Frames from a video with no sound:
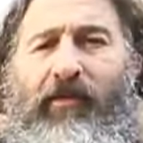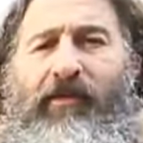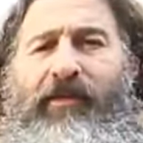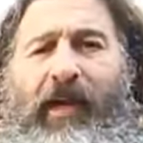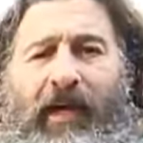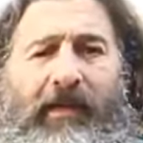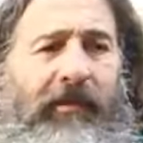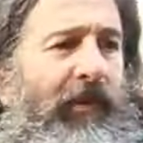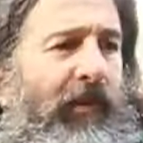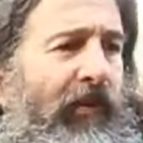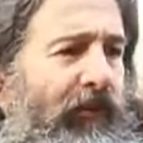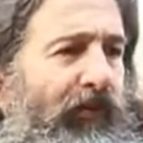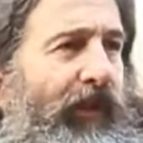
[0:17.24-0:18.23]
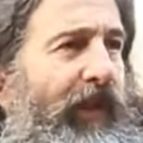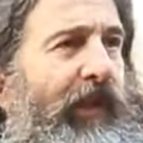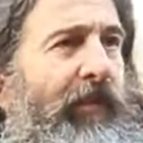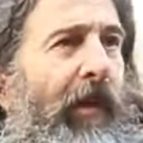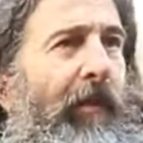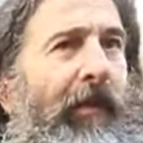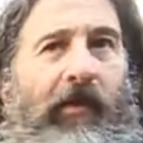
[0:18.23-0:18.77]
qu'une phrase parce que le sujet,
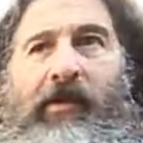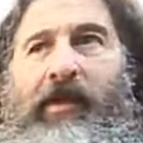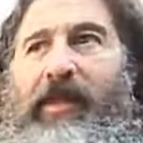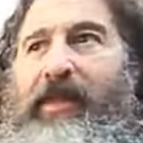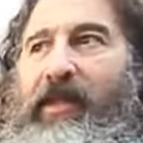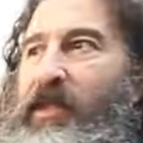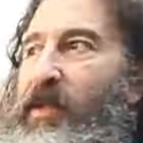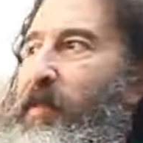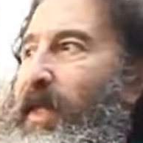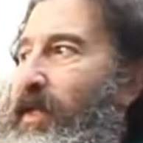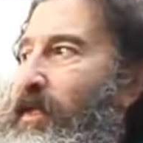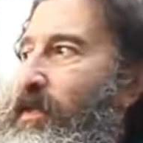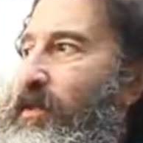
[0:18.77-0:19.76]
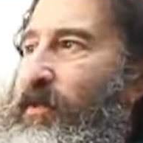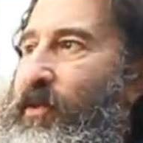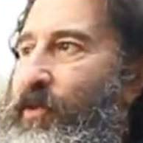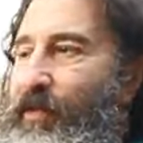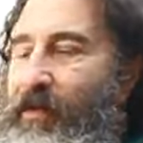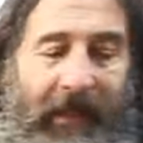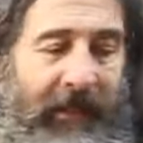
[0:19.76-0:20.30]
j'ai même pas encore décidé, je sais pas quel titre
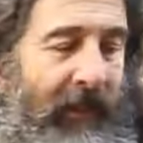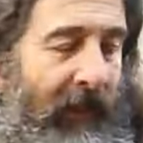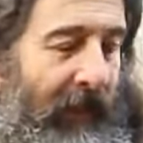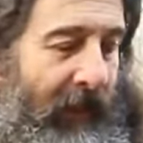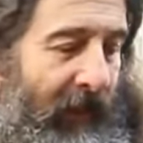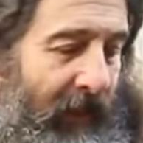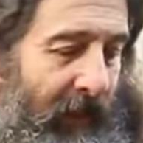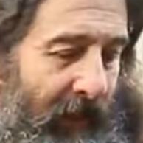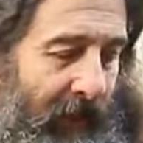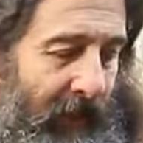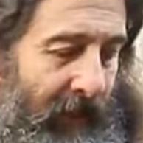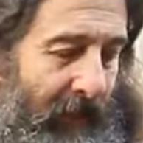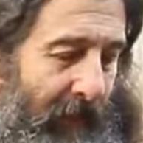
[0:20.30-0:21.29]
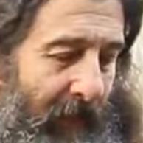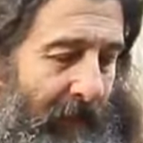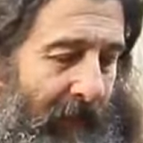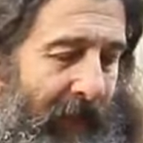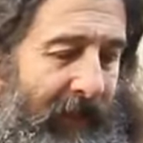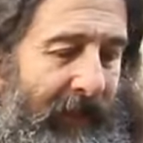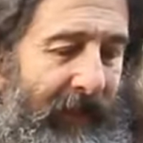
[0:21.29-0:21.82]
je vais mettre.
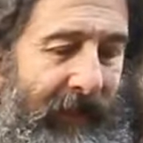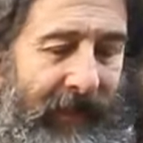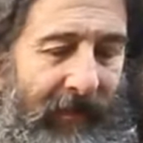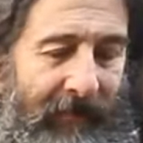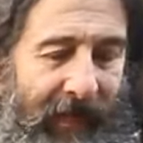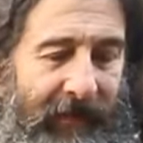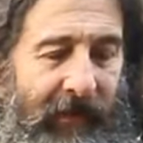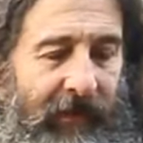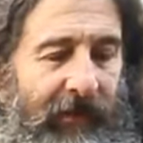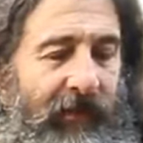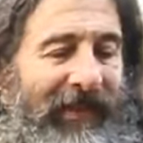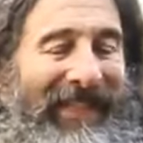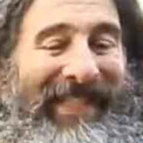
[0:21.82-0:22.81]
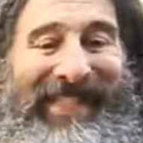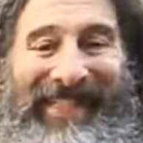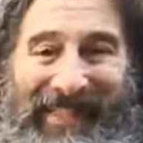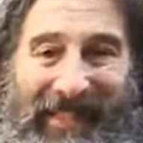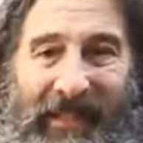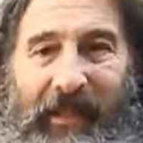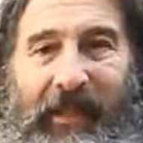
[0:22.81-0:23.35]
mais l'idée, ça va être de
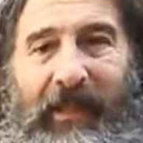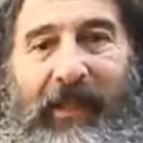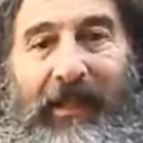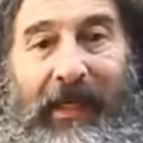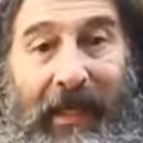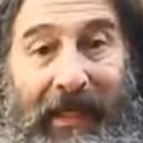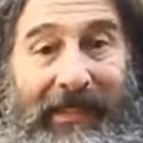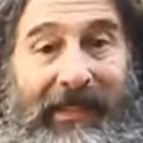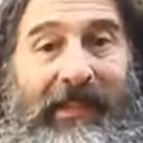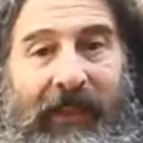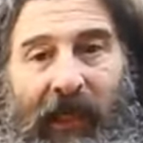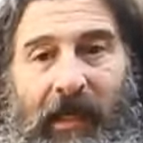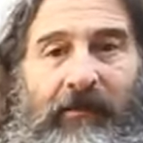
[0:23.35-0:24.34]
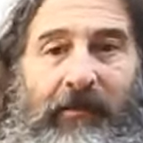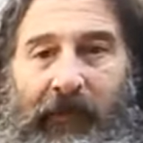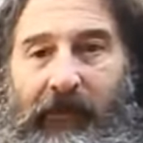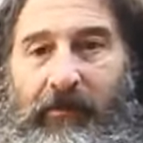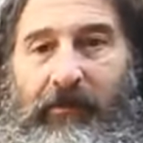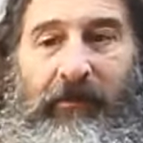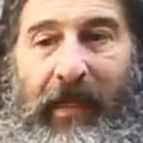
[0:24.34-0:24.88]
distinguer radicalement,
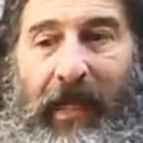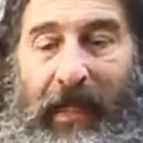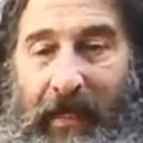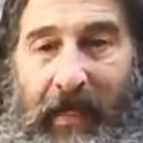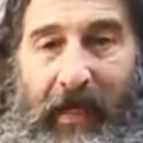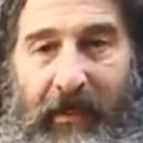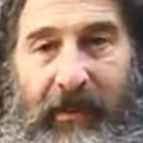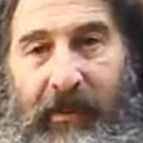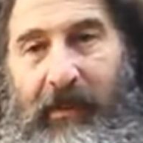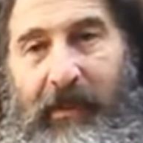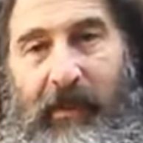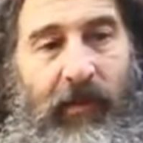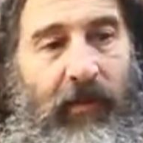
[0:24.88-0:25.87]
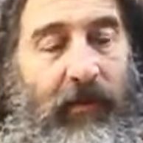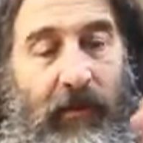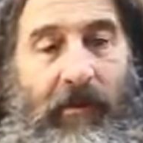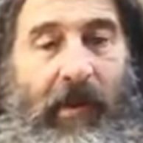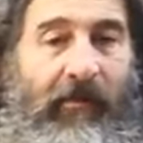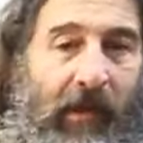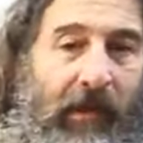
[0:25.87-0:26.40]
donc à la racine des choses, de
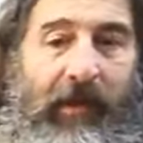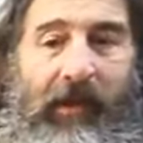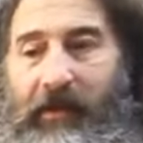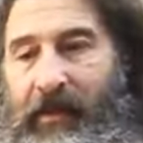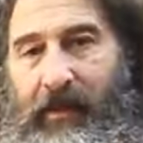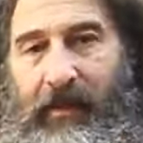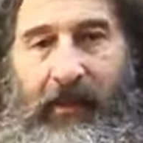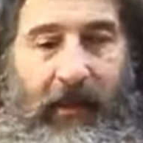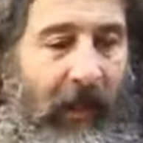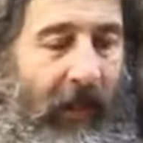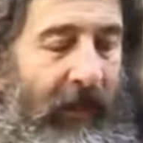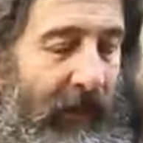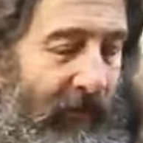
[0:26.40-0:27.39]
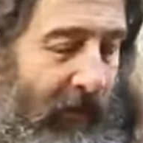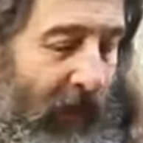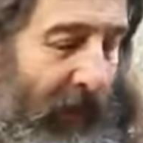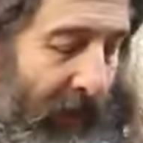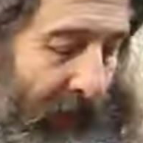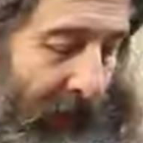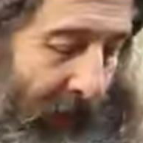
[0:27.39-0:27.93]
bien voir que ça n'a rien à voir